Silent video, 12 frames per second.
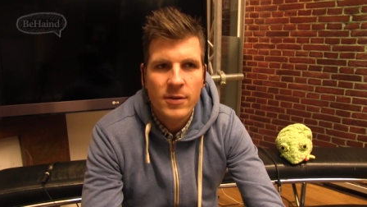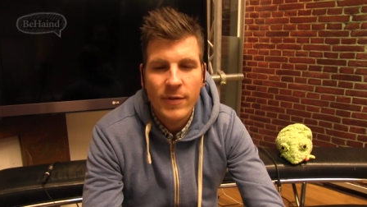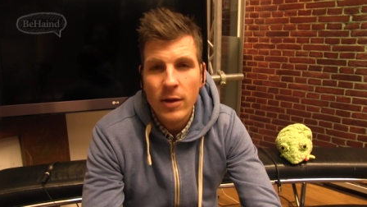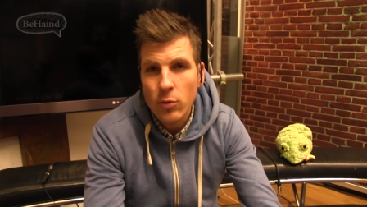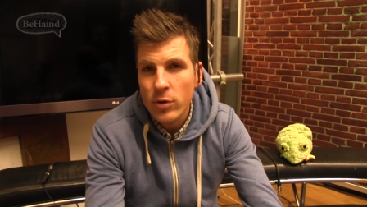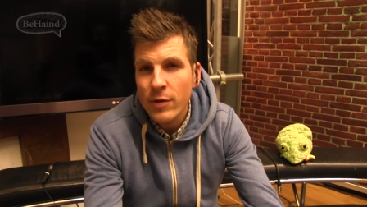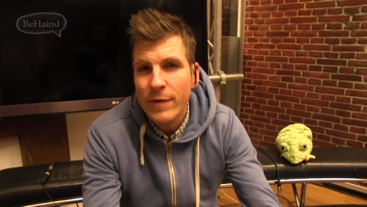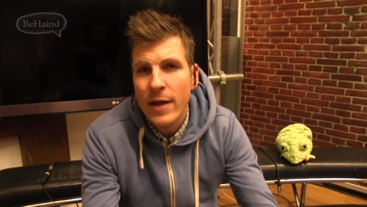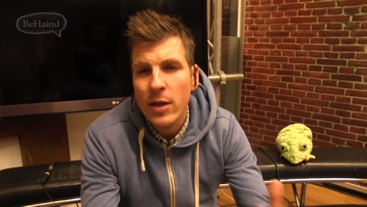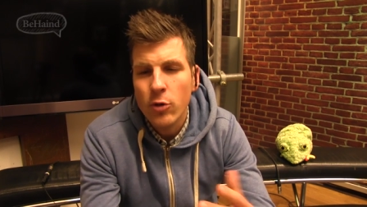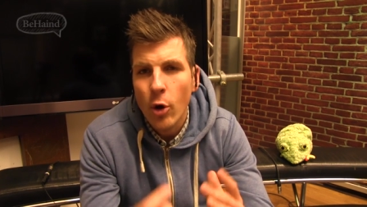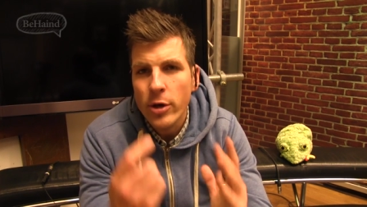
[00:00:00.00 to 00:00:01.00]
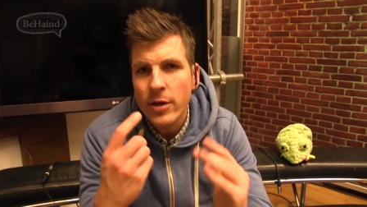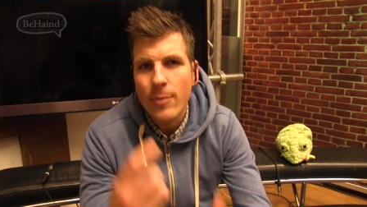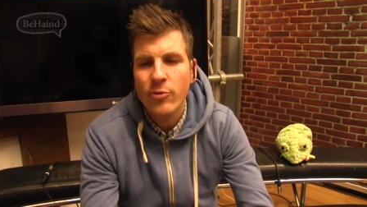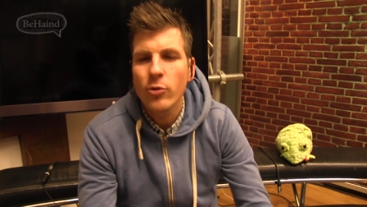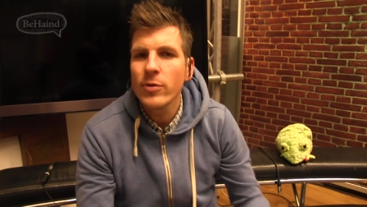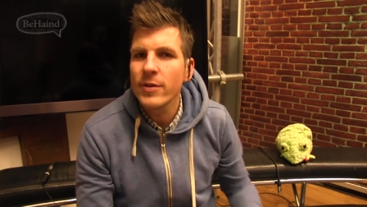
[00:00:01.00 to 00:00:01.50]
Es waren ungefähr
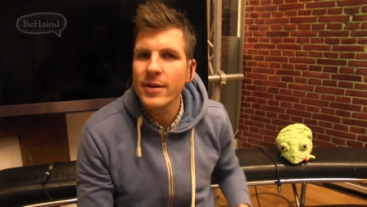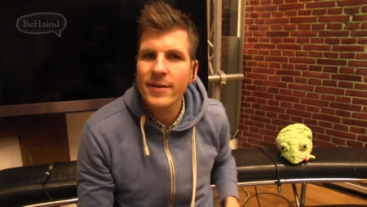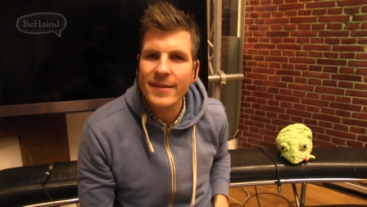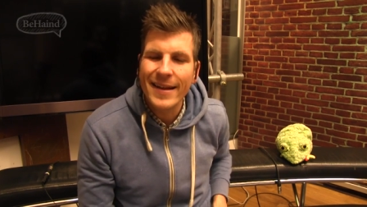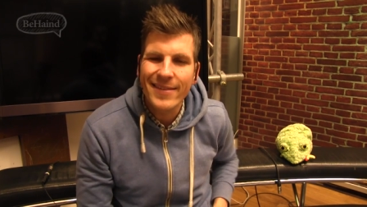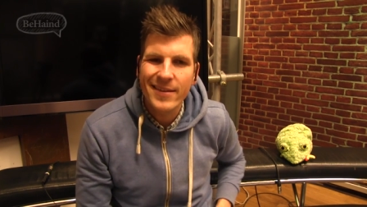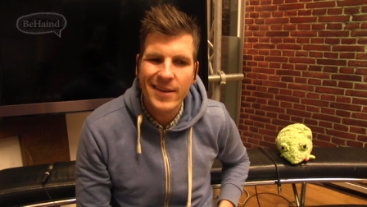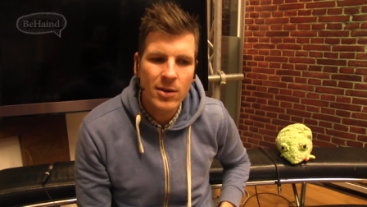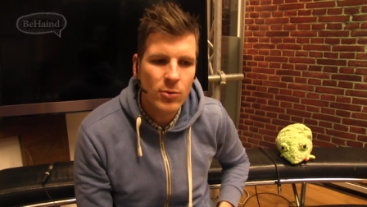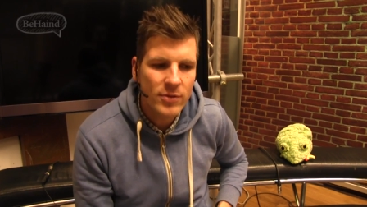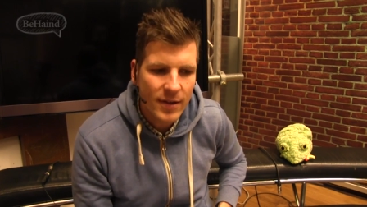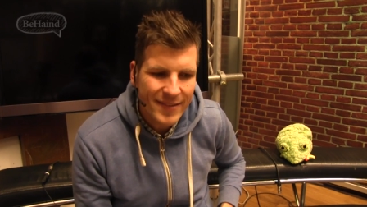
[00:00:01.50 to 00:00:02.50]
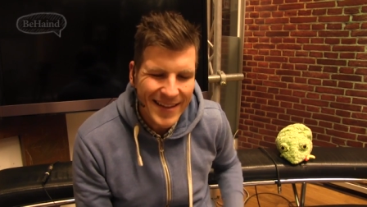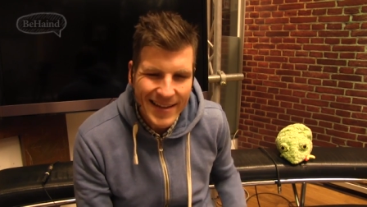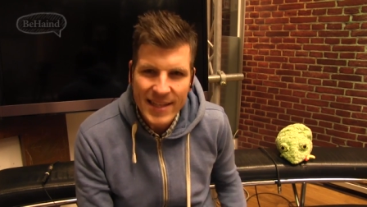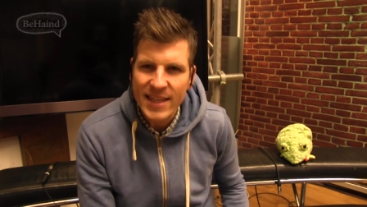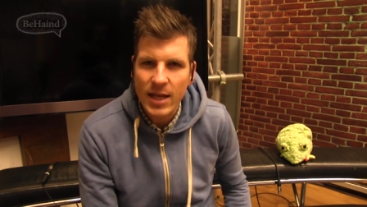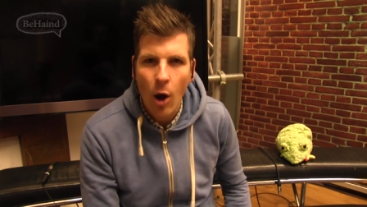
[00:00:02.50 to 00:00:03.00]
neuneinhalb Stunden, die das Ganze ging und
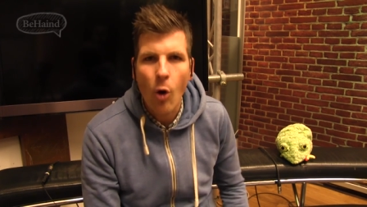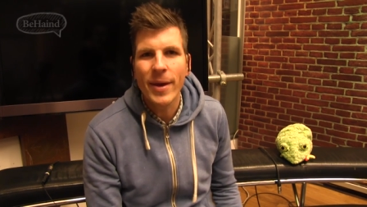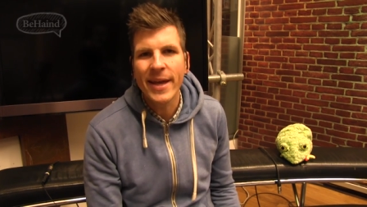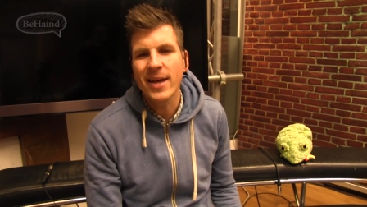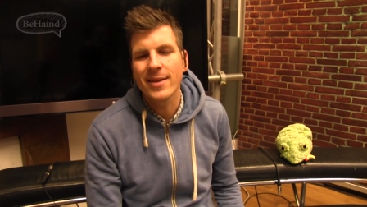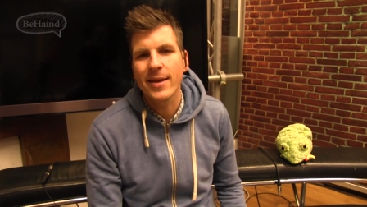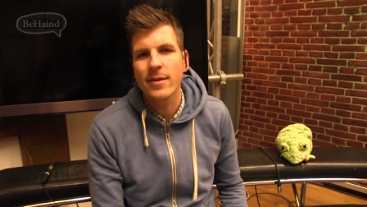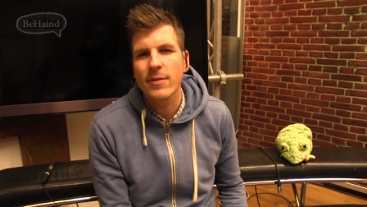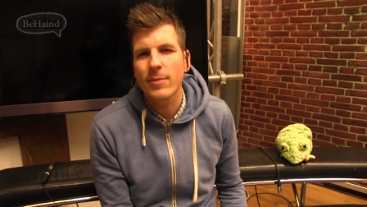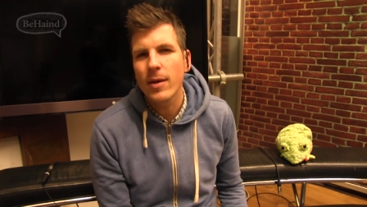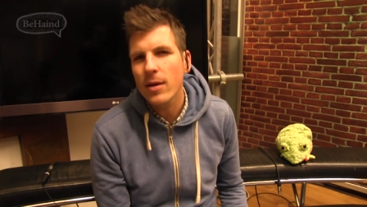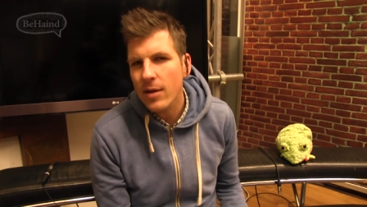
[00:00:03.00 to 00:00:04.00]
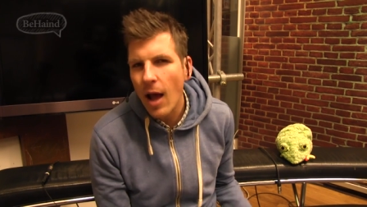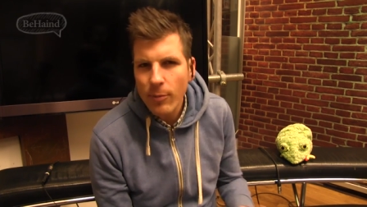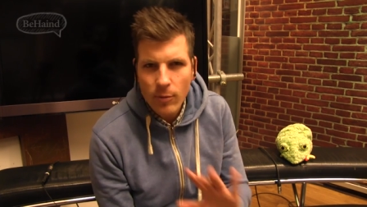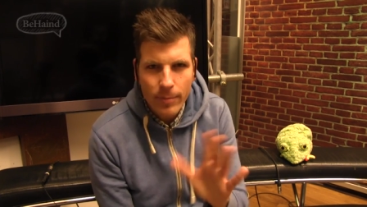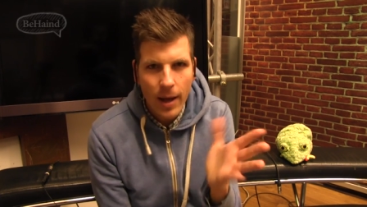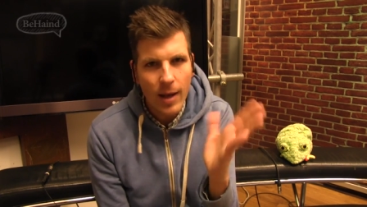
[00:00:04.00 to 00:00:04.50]
tatsächlich kaum Hänger drin. Es war, gab
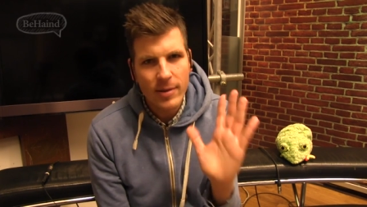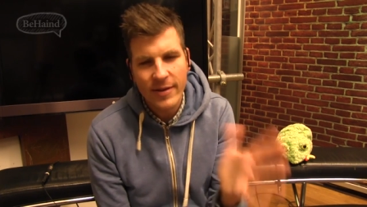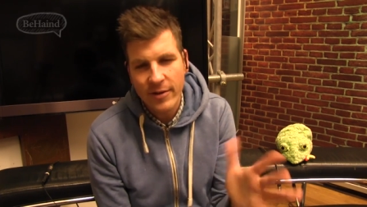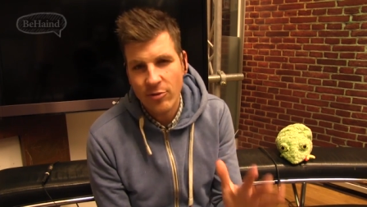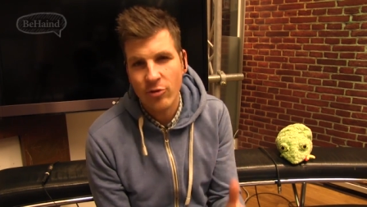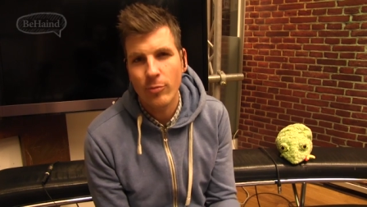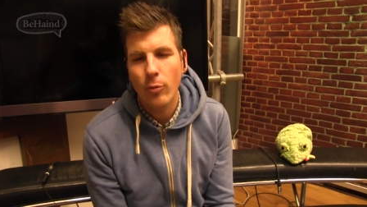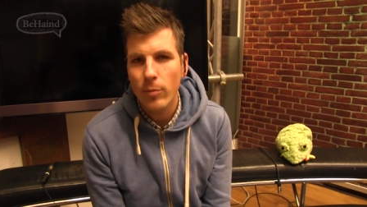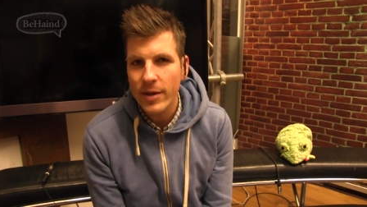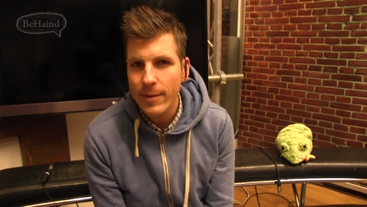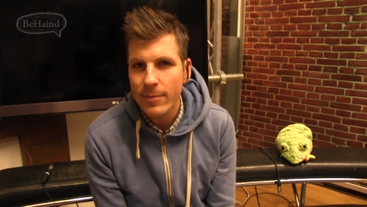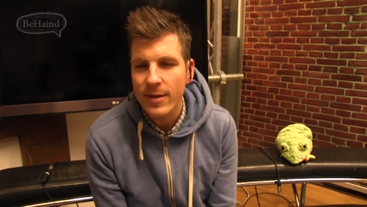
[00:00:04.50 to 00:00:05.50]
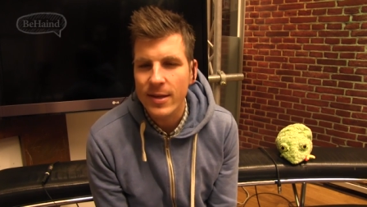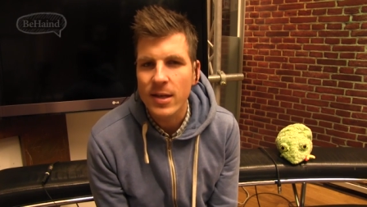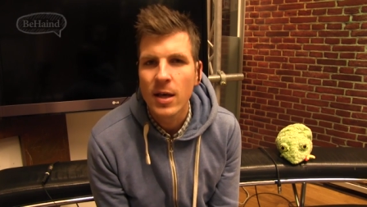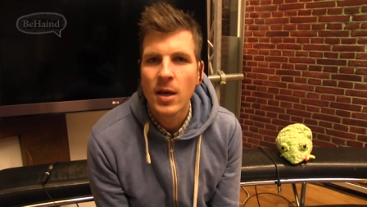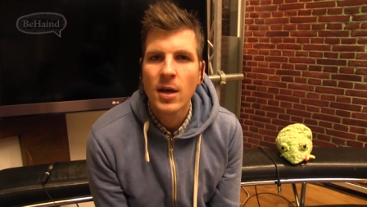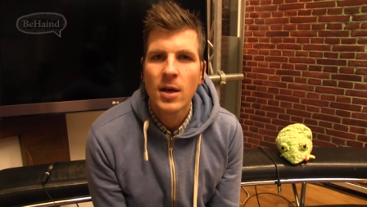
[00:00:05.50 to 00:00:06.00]
so ein paar technische Problemchen
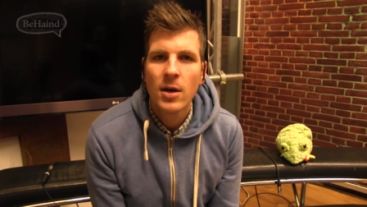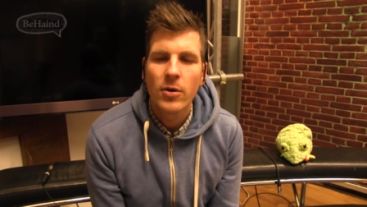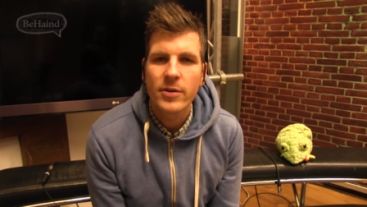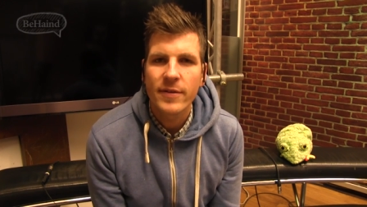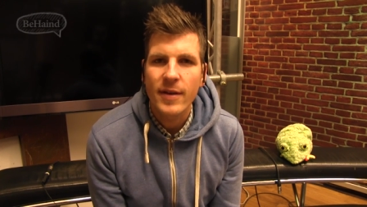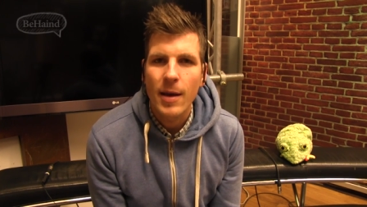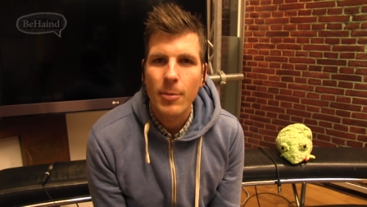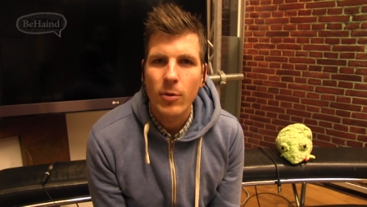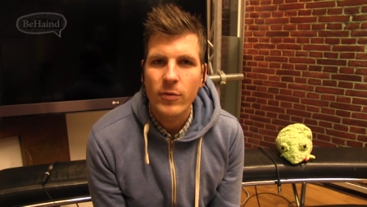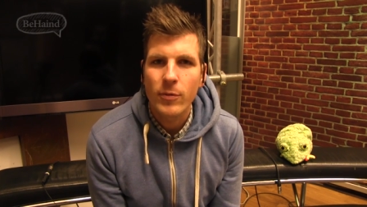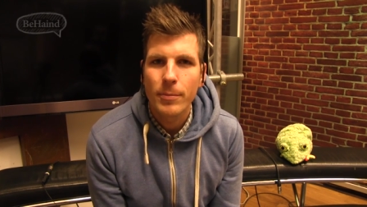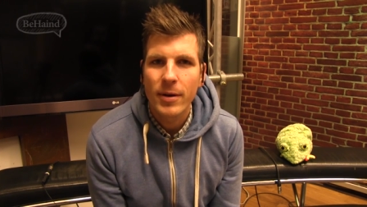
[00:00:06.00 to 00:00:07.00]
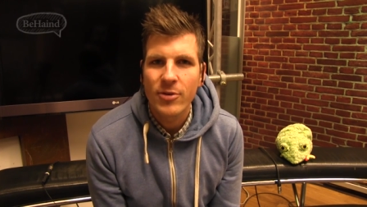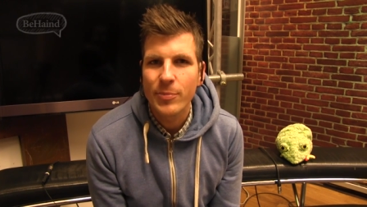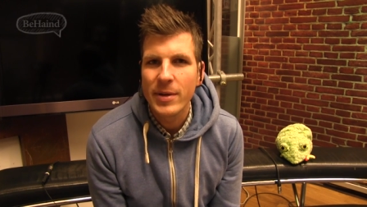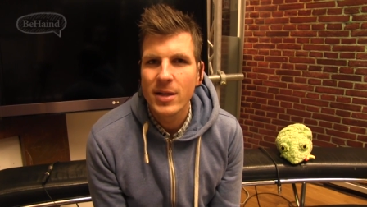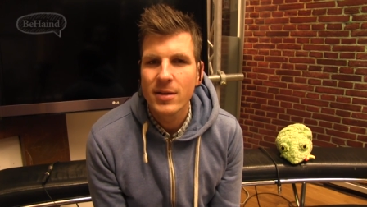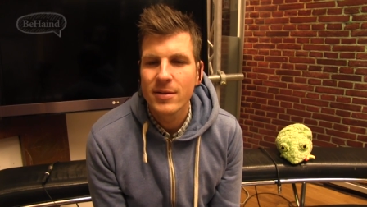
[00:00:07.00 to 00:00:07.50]
und es gab auch so ein paar
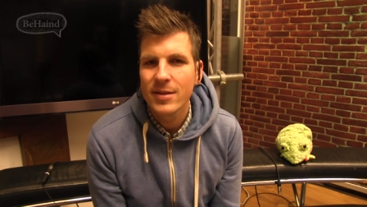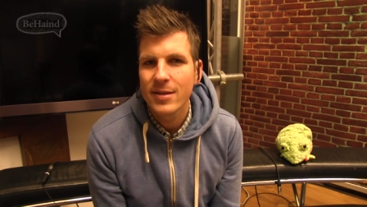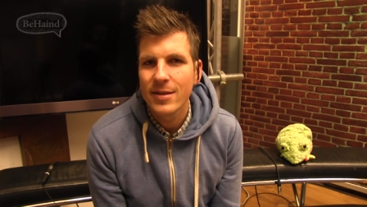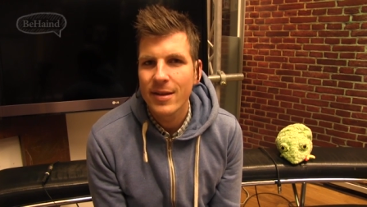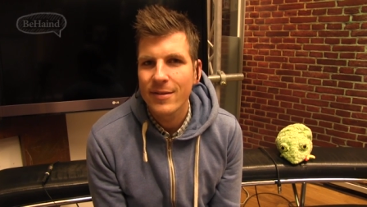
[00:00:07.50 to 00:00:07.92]
Spiele, die